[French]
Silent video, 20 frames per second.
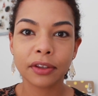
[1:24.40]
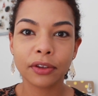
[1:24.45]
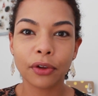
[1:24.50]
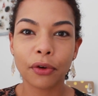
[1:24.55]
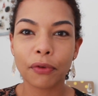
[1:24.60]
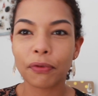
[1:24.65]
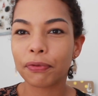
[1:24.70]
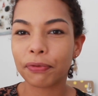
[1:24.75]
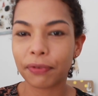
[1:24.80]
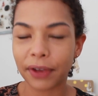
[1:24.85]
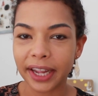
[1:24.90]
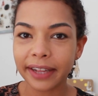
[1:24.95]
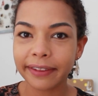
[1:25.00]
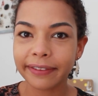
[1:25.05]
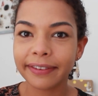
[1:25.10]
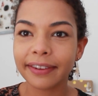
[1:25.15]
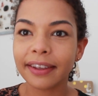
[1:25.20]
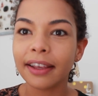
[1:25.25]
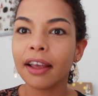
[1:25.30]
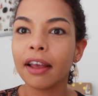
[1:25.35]
maintenant
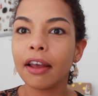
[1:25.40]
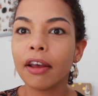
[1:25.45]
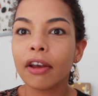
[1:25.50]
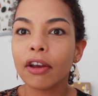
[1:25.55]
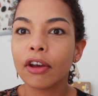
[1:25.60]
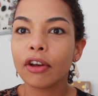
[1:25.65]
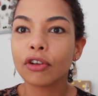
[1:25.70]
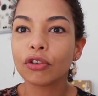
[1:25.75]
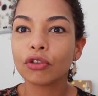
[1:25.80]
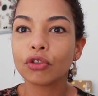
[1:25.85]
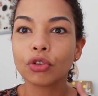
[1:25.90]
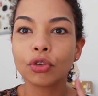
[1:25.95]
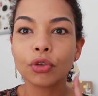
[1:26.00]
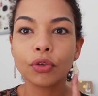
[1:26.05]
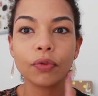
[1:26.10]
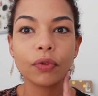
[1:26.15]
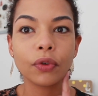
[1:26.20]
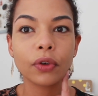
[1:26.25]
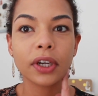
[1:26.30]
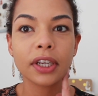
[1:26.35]
fait, euh, je
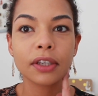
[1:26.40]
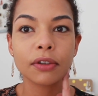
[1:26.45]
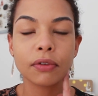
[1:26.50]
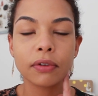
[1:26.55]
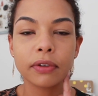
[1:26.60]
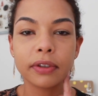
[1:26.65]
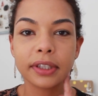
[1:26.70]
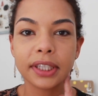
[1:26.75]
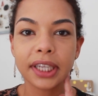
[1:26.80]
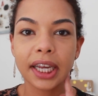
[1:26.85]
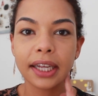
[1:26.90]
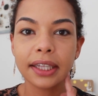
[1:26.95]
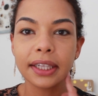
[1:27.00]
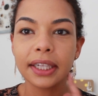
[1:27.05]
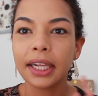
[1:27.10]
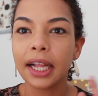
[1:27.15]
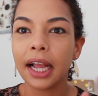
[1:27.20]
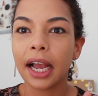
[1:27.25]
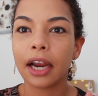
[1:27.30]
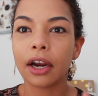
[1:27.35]
trouve le résultat...
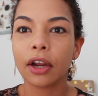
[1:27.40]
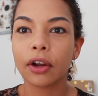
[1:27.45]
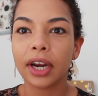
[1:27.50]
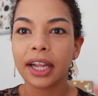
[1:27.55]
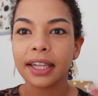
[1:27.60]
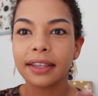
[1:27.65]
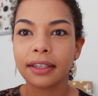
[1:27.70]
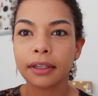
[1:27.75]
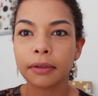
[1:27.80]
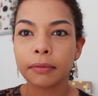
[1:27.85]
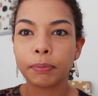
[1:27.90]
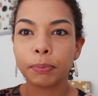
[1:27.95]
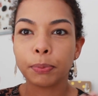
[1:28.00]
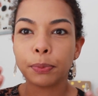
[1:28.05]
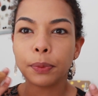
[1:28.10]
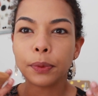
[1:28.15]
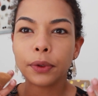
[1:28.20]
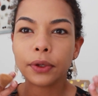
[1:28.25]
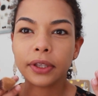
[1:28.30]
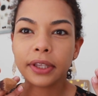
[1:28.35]
Alors la tente
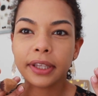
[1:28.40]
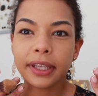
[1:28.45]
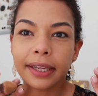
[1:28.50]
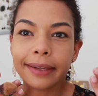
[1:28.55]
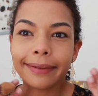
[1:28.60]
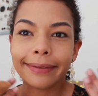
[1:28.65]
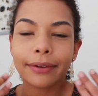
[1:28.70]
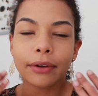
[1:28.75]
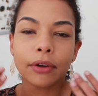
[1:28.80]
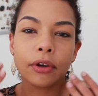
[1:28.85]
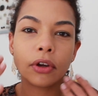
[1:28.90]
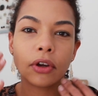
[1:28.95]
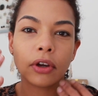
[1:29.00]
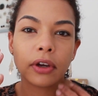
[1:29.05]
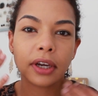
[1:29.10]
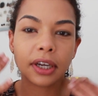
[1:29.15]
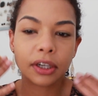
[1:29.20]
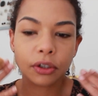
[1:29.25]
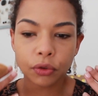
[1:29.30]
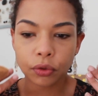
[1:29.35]
peut-être
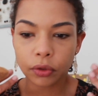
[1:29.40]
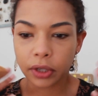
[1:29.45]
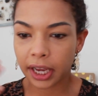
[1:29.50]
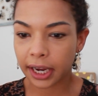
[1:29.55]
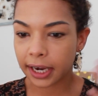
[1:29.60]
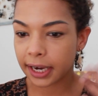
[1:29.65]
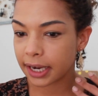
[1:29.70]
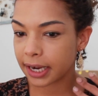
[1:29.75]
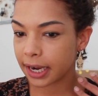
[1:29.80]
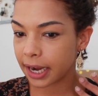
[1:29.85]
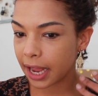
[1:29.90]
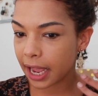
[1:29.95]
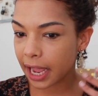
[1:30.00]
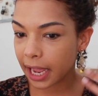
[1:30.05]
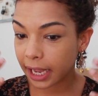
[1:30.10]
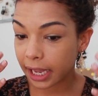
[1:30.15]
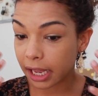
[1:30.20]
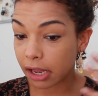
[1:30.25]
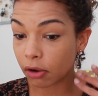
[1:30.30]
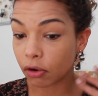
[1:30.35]
encore un chouïa
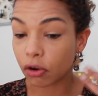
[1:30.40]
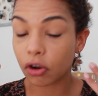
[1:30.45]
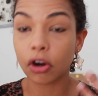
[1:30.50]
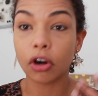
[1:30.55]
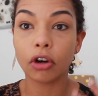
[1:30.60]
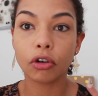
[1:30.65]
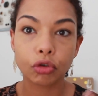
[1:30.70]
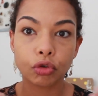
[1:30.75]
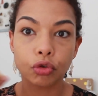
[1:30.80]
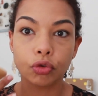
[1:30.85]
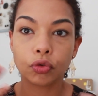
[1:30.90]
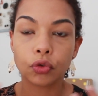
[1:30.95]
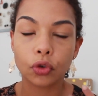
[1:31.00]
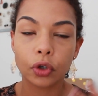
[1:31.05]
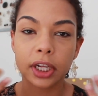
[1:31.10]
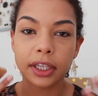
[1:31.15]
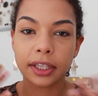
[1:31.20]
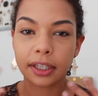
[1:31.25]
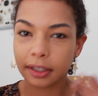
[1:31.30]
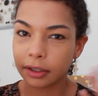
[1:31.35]
clair et encore. Je trouve
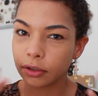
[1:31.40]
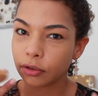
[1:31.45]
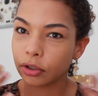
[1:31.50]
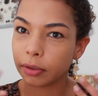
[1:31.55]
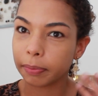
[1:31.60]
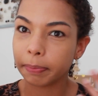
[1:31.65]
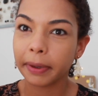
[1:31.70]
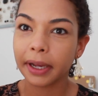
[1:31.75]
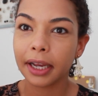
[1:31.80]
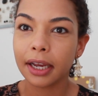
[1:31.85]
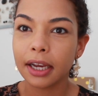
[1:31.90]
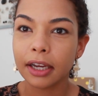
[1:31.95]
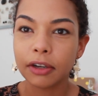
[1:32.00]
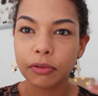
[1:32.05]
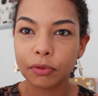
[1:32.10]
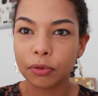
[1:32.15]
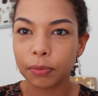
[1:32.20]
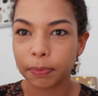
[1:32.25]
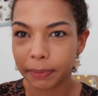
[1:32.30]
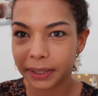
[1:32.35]
que la tente, c'est pas,
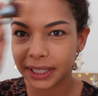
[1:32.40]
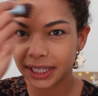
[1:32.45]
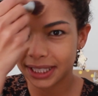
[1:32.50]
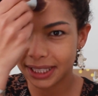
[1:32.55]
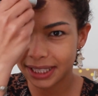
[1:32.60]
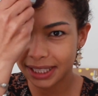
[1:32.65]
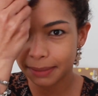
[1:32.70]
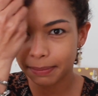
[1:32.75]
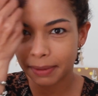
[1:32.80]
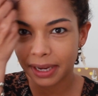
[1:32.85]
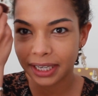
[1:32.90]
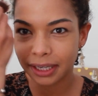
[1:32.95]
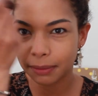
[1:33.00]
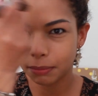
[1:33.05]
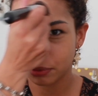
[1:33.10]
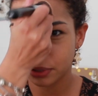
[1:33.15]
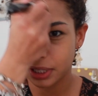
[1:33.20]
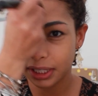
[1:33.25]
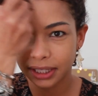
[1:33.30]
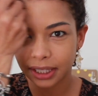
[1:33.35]
je suis pas si mal
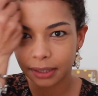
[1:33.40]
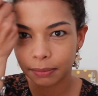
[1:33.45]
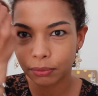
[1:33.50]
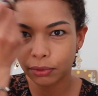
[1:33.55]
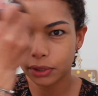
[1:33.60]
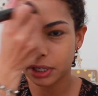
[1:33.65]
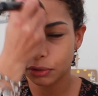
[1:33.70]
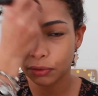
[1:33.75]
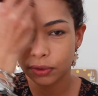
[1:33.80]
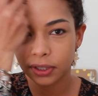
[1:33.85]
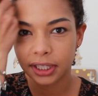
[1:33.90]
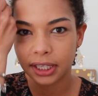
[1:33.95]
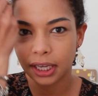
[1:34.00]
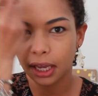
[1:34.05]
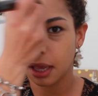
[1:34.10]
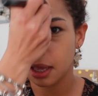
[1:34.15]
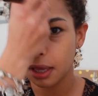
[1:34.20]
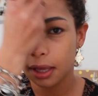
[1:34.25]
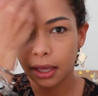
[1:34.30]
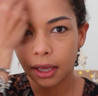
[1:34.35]
débrouillée que ça pour la
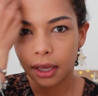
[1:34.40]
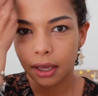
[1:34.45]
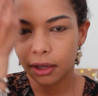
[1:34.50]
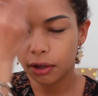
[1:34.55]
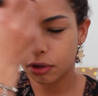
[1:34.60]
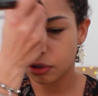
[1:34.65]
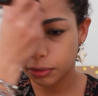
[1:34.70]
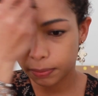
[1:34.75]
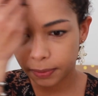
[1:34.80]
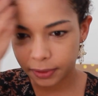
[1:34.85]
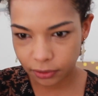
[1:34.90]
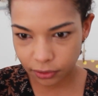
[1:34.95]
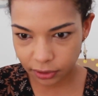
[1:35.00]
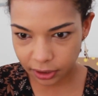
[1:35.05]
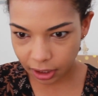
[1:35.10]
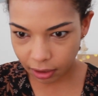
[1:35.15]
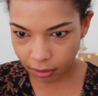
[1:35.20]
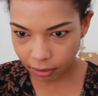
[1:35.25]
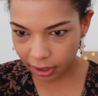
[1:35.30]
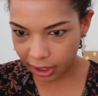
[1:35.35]
choisir. Je euh, je sais pas ce que
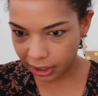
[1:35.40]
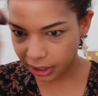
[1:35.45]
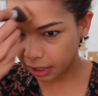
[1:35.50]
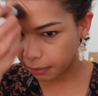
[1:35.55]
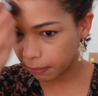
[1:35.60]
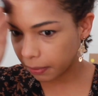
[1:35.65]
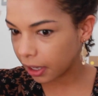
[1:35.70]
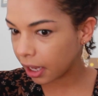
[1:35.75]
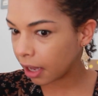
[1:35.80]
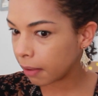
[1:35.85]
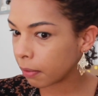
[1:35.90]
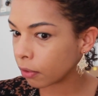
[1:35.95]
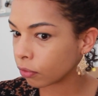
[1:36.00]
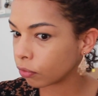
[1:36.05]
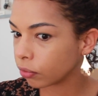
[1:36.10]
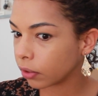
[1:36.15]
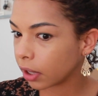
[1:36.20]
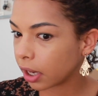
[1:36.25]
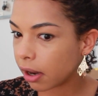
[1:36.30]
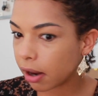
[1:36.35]
ça rend à la caméra, mais en
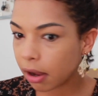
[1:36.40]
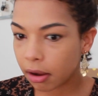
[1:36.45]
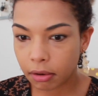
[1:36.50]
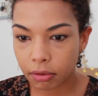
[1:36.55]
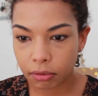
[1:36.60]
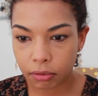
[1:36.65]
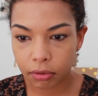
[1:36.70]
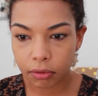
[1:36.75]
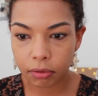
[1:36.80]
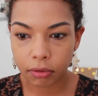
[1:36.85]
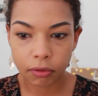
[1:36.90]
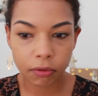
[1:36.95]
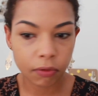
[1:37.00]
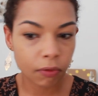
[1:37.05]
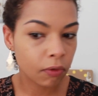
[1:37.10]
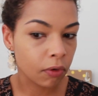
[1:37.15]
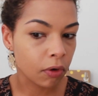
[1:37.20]
tout cas là, on,